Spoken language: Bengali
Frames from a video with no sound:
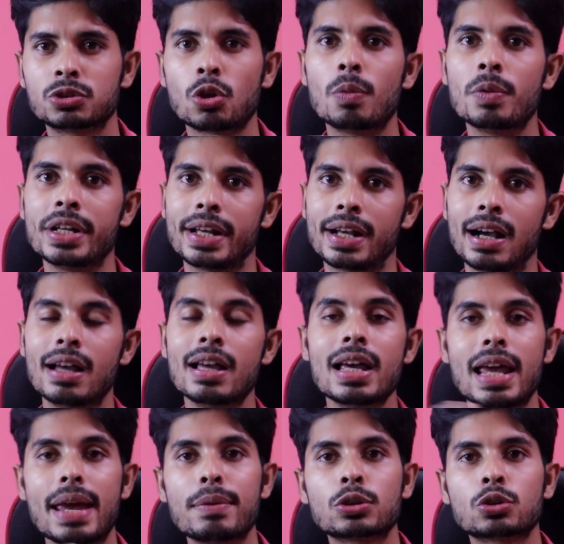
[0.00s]
সময়রেখা
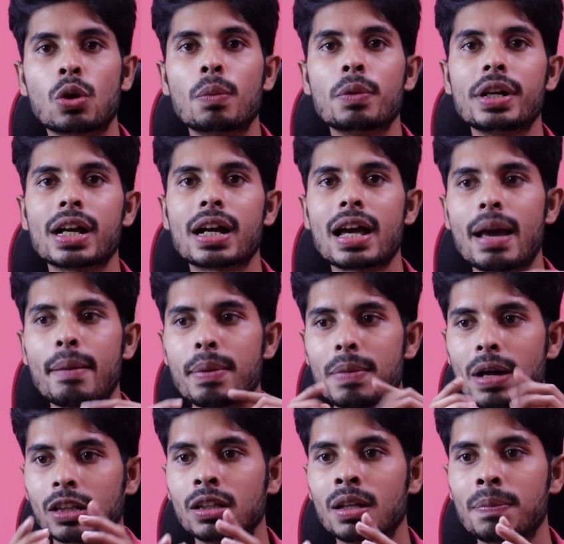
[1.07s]
এবার সময়রেখায় আমি
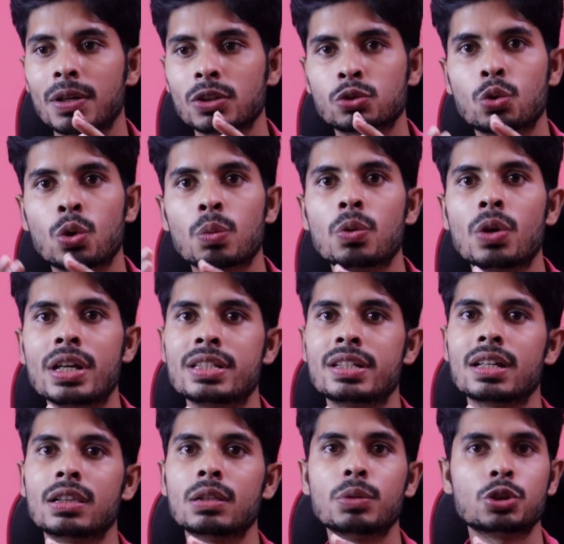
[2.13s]
মাধ্যমিক পাস করবো
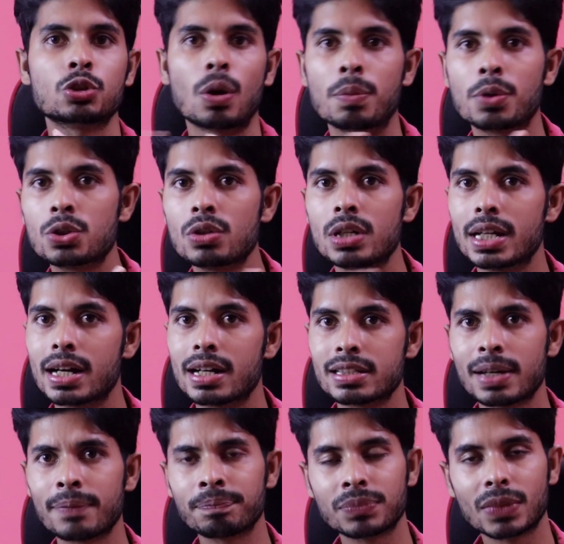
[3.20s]
এইচএস দেবো সব কিছু লেখা
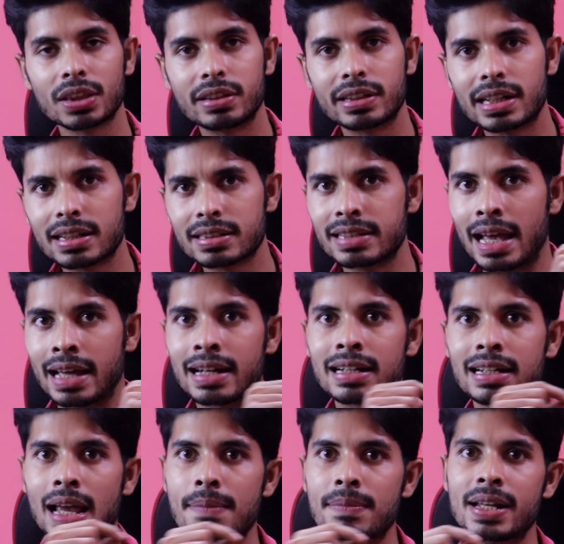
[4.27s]
আছে তো এটা একটা স্যাক্রেট
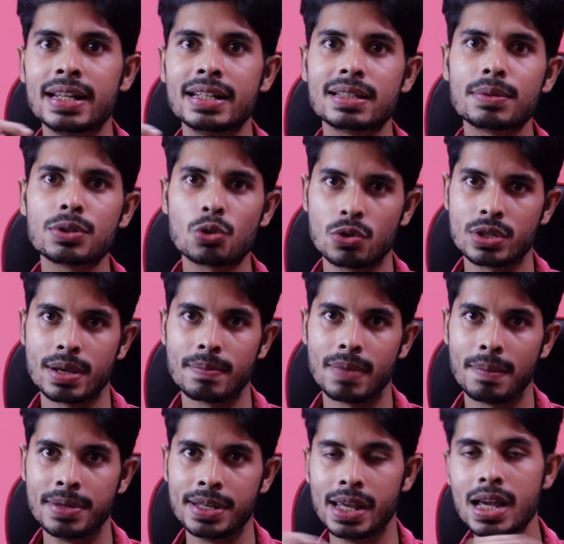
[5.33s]
লাইন হিসাবে চলছে আমি
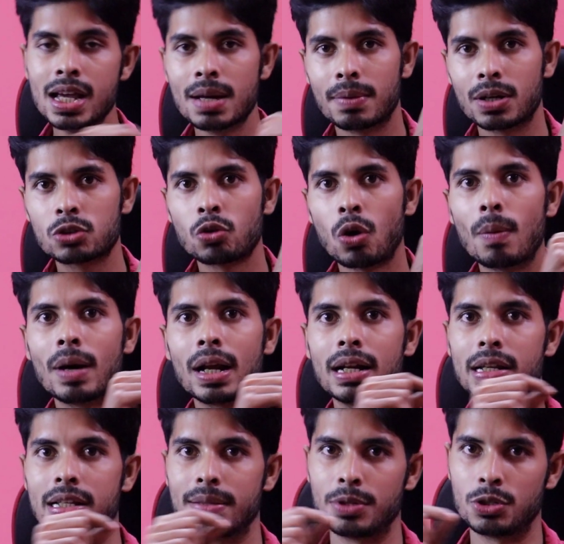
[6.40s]
ভাবছি মানে সমান
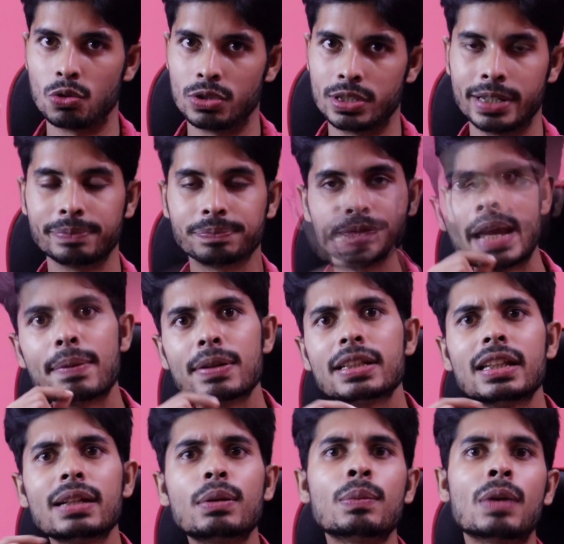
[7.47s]
হিসাবে চলছে এবার
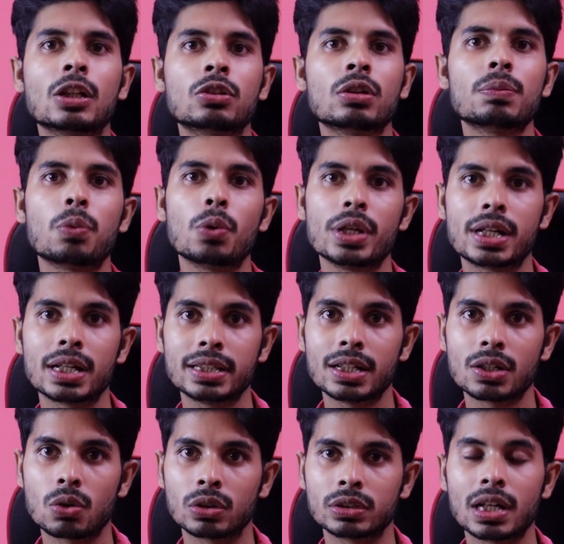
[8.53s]
যেদিন আমার মাধ্যমিক পরীক্ষা
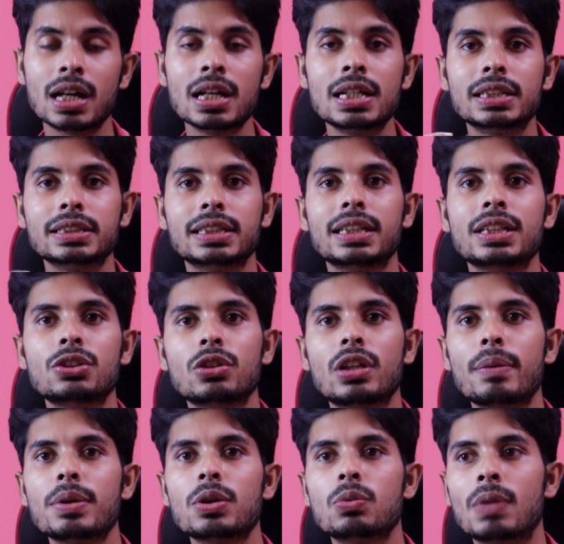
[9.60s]
দেওয়ার কথা সেদিন যদি
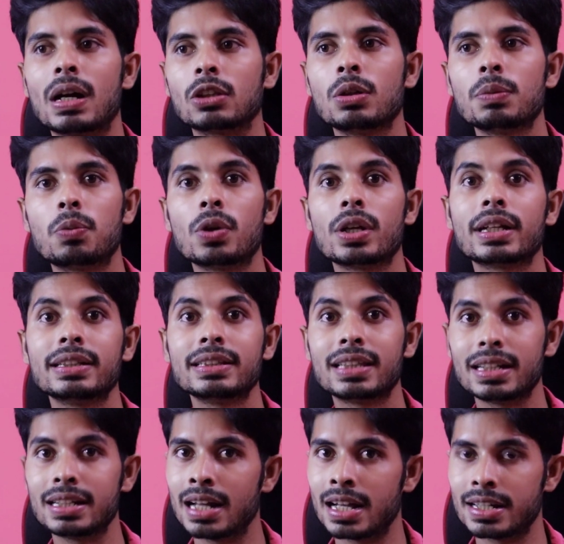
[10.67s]
আমি মাধ্যমিক পরীক্ষা দিতে
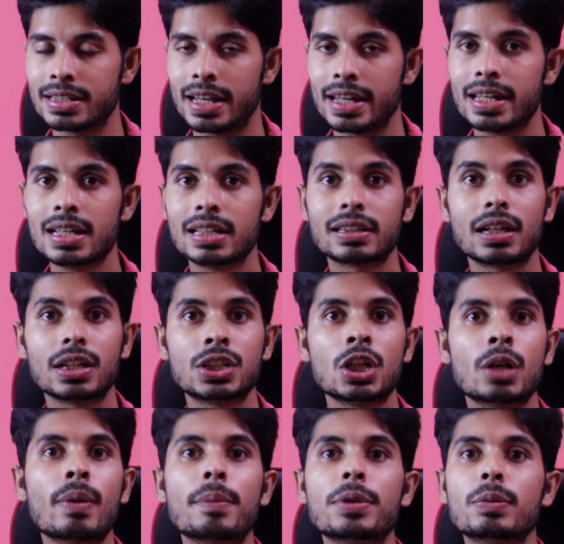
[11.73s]
না চাই তাহলে কী
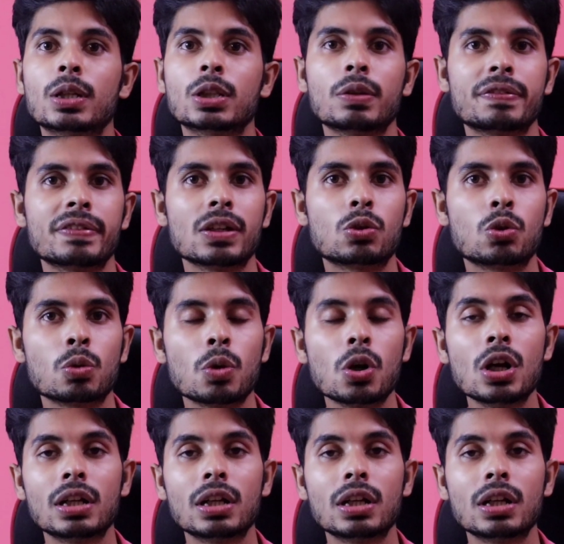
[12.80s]
হবে আমি তো মাধ্যমিক ফেল করবো